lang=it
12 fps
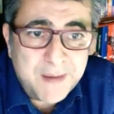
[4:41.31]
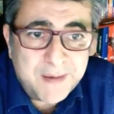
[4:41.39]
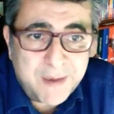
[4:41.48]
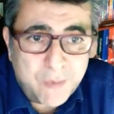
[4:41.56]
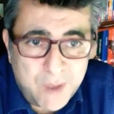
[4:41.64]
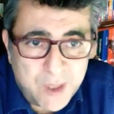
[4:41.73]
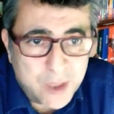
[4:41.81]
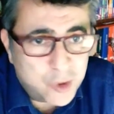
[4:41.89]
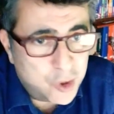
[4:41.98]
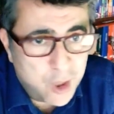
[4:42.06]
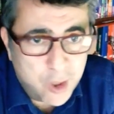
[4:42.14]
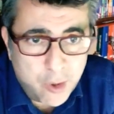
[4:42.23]

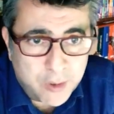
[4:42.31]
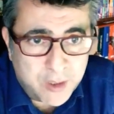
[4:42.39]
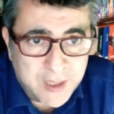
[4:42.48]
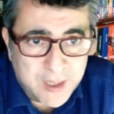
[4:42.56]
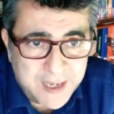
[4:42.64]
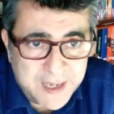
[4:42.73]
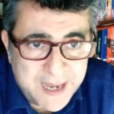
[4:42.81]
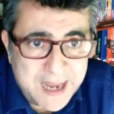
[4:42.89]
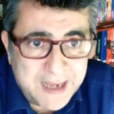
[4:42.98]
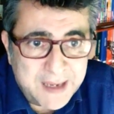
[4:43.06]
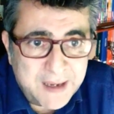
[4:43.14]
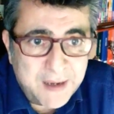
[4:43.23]
Seguiteci nei nostri
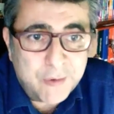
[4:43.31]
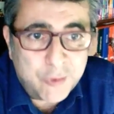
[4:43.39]
canali